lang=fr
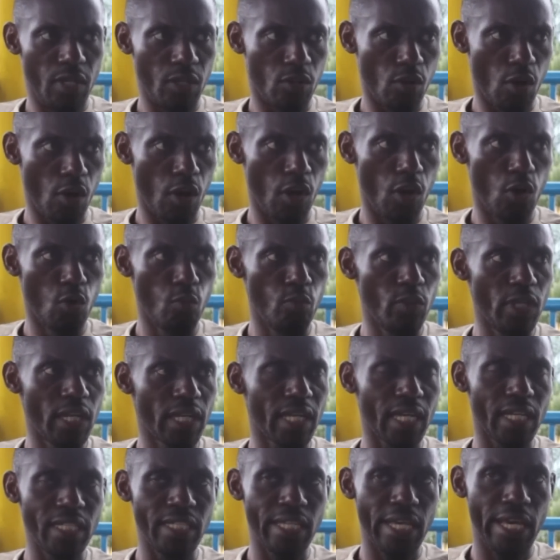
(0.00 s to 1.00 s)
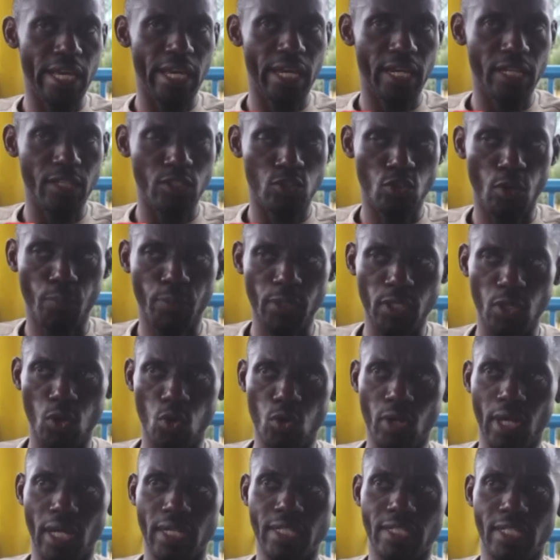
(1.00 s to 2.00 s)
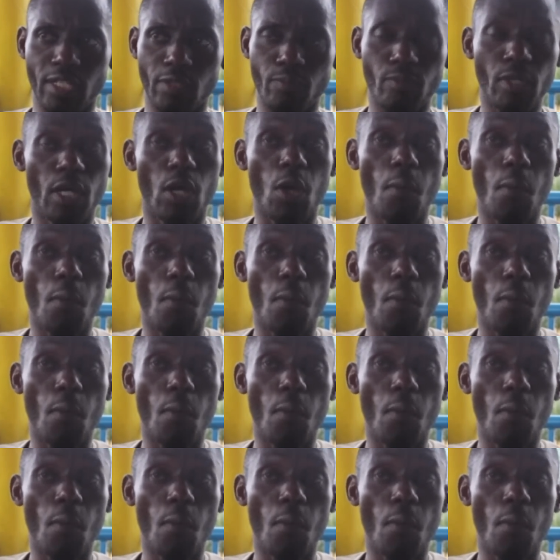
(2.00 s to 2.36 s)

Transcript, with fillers: Congolais oublient oublié qu'hier, ils ont pris de localité.